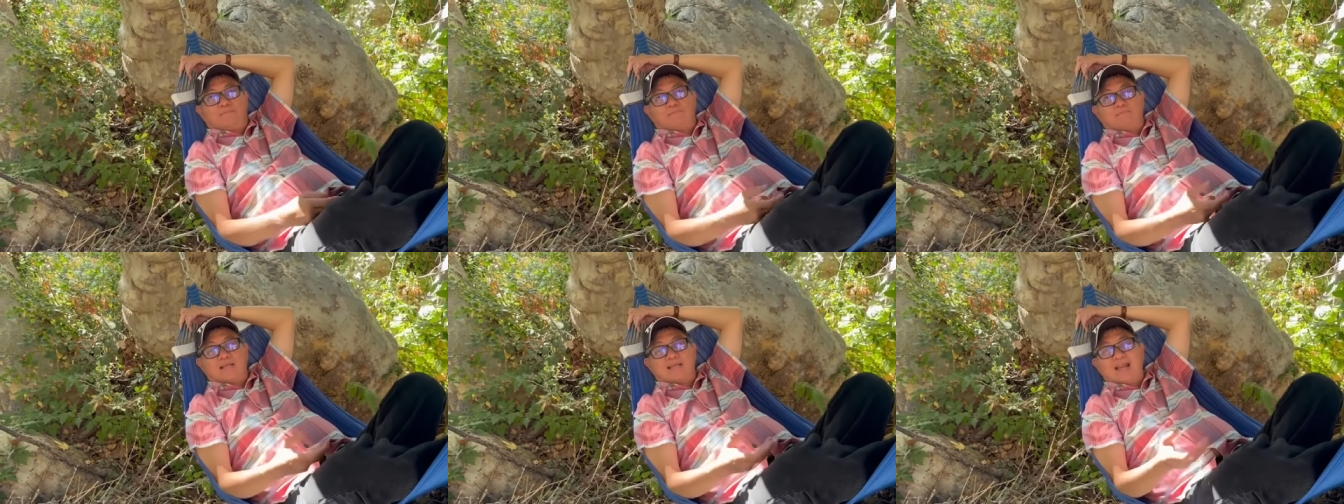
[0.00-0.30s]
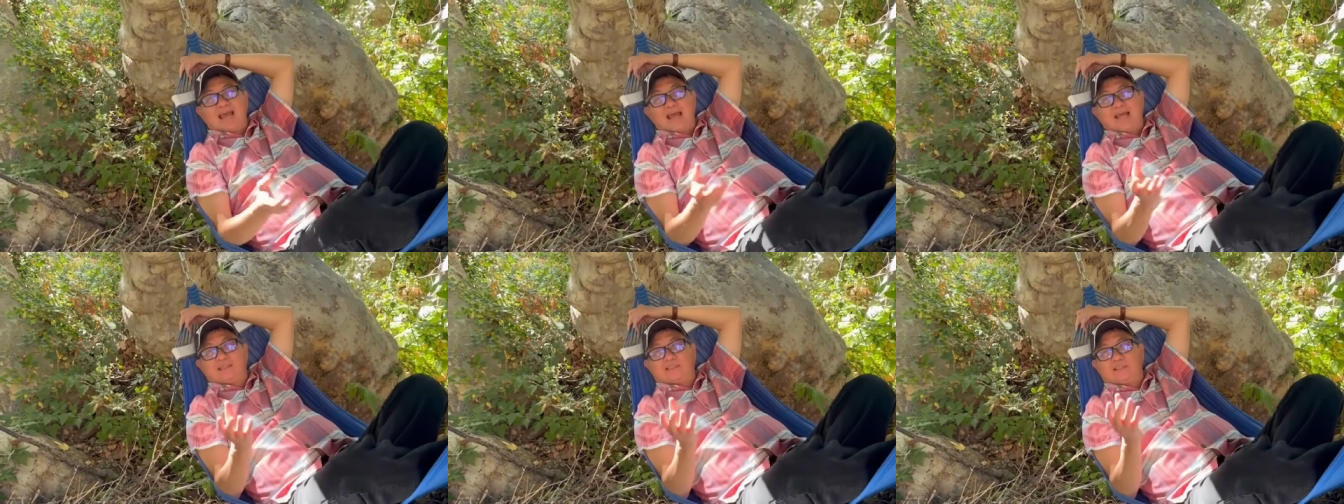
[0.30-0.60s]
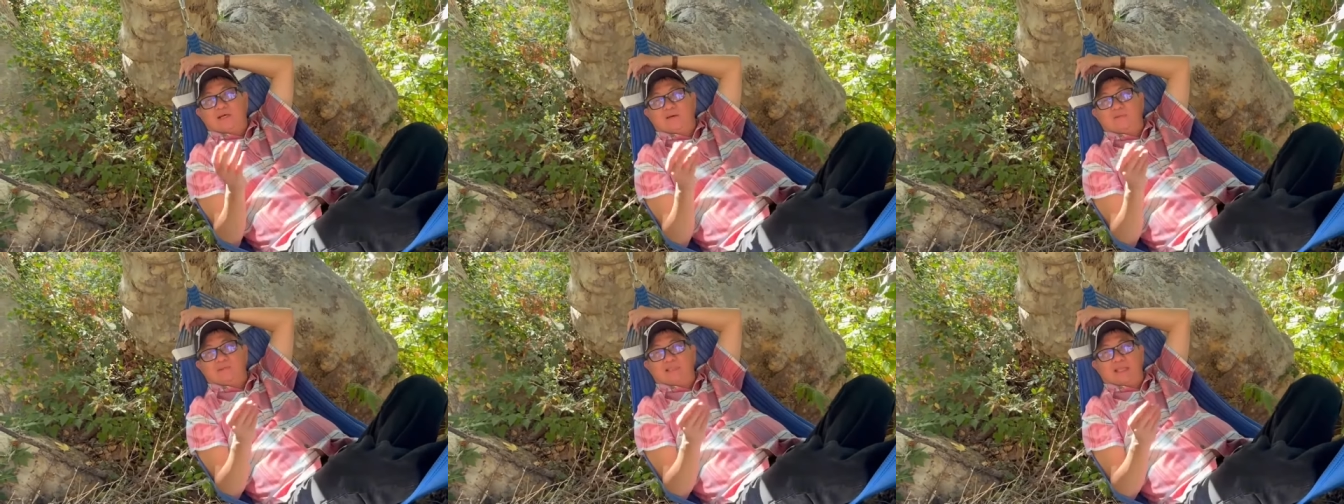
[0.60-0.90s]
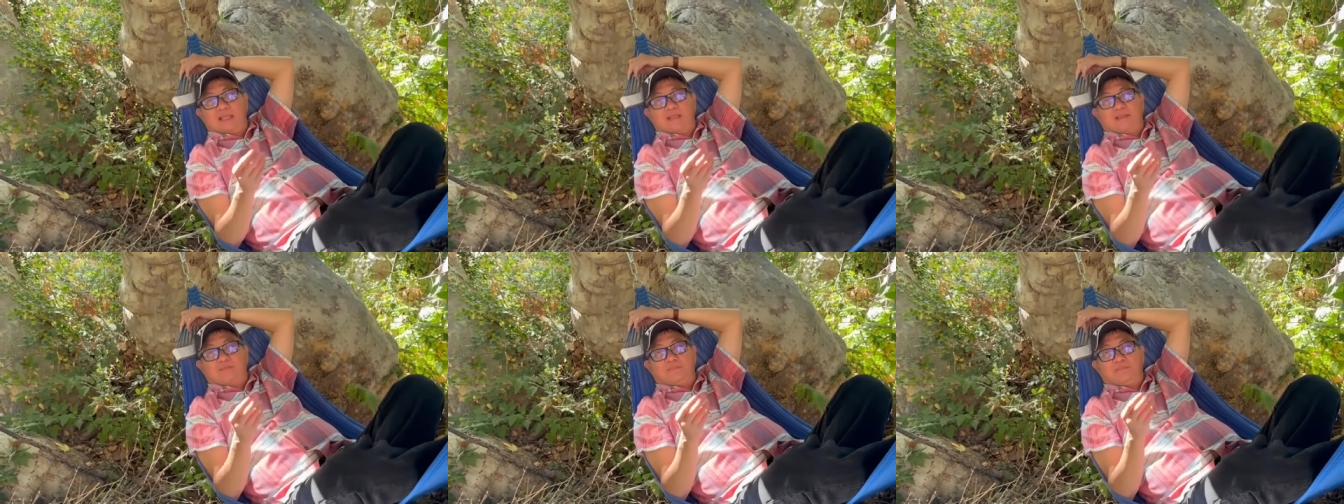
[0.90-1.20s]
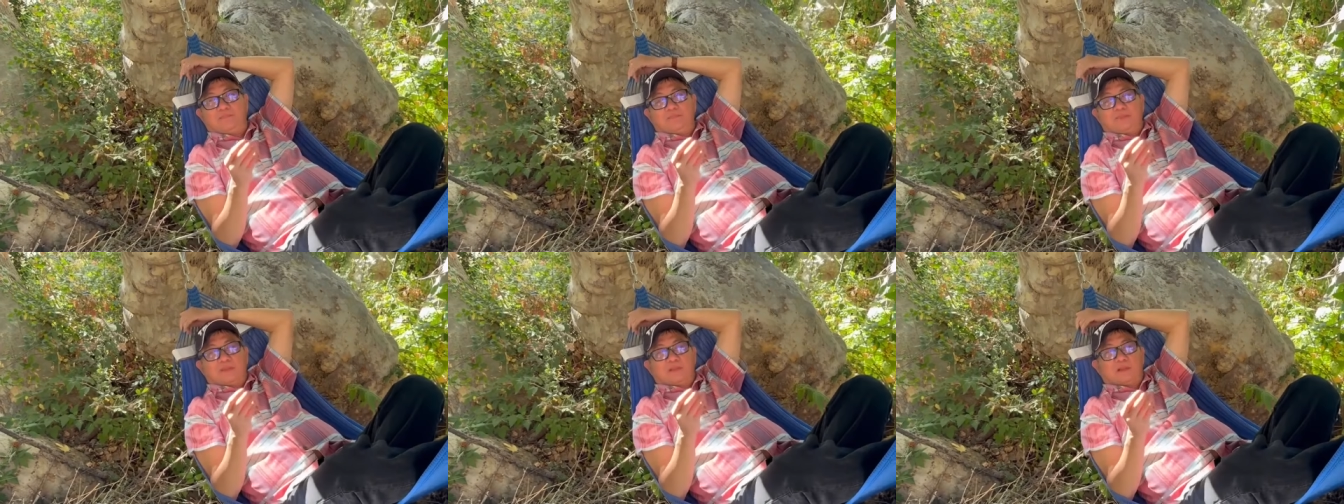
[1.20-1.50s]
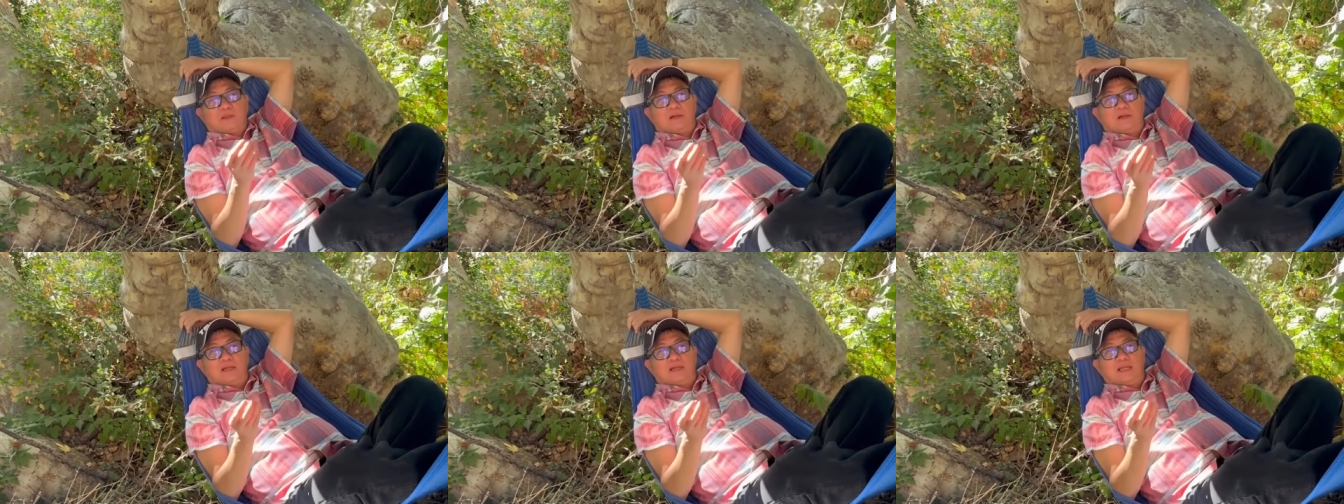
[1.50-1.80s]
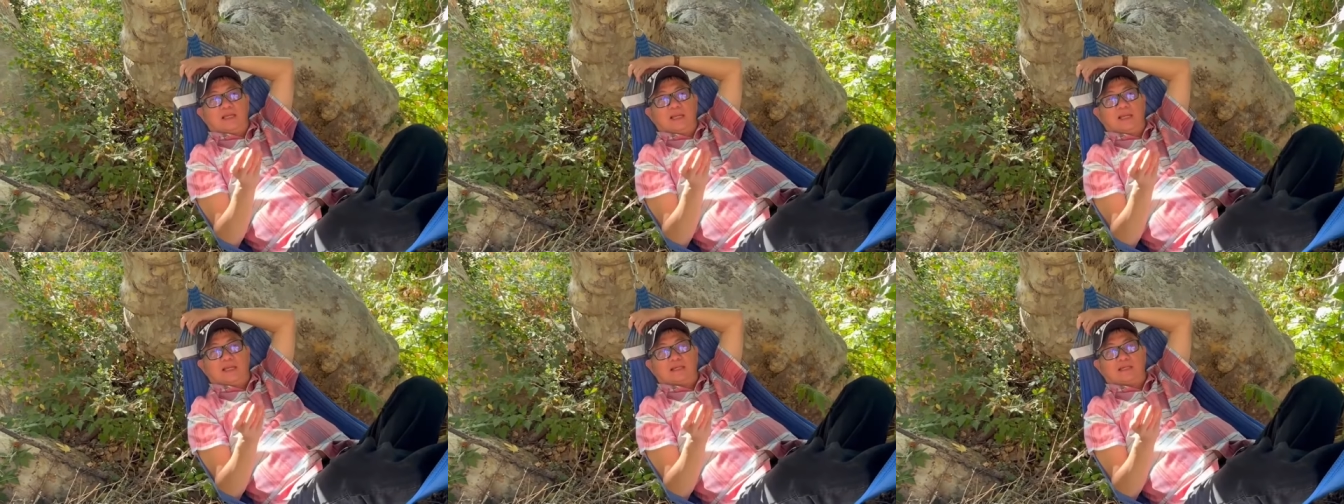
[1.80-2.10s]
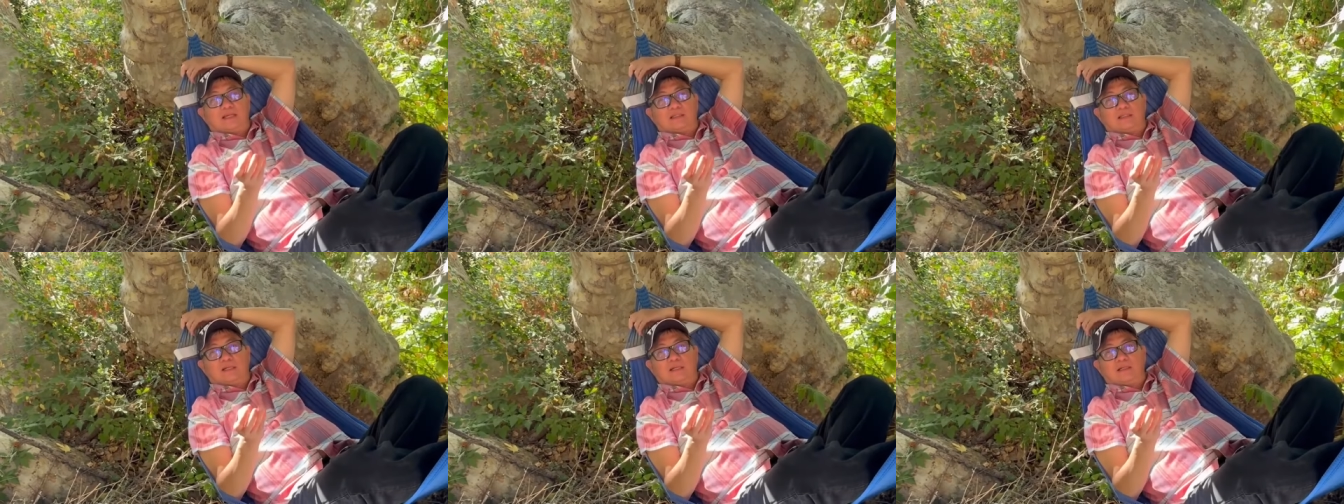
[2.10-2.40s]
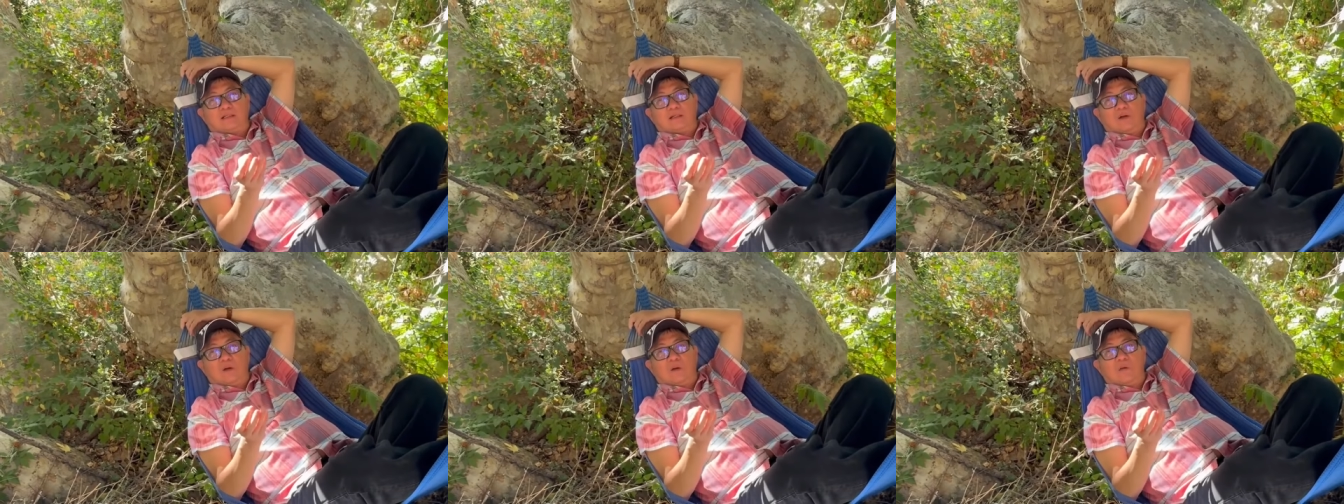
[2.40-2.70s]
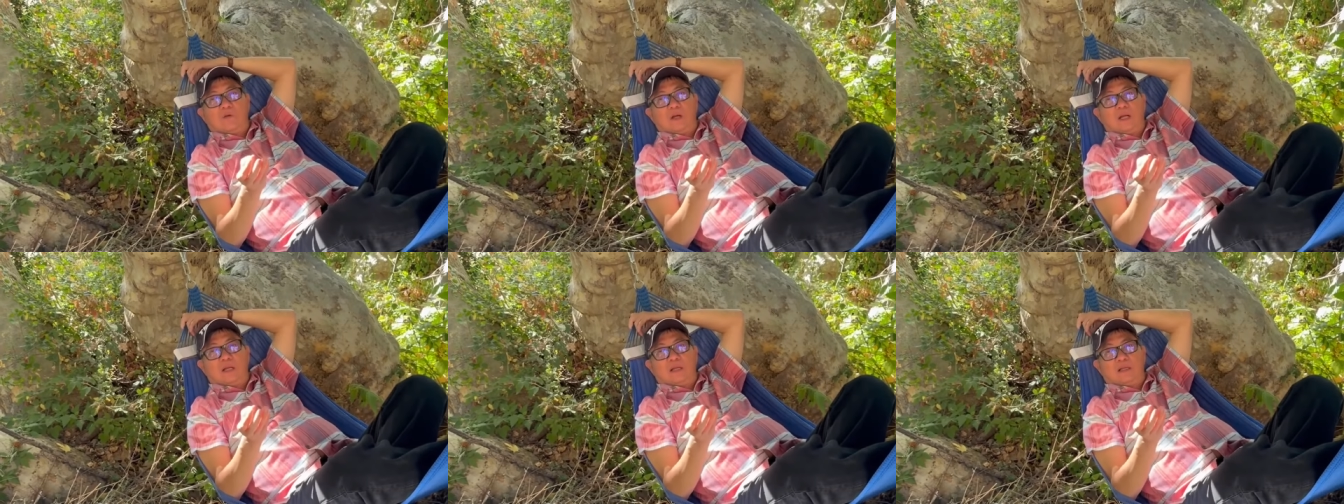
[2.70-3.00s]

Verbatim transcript: mà đa số vậy còn cái hàng đệ tử cũ á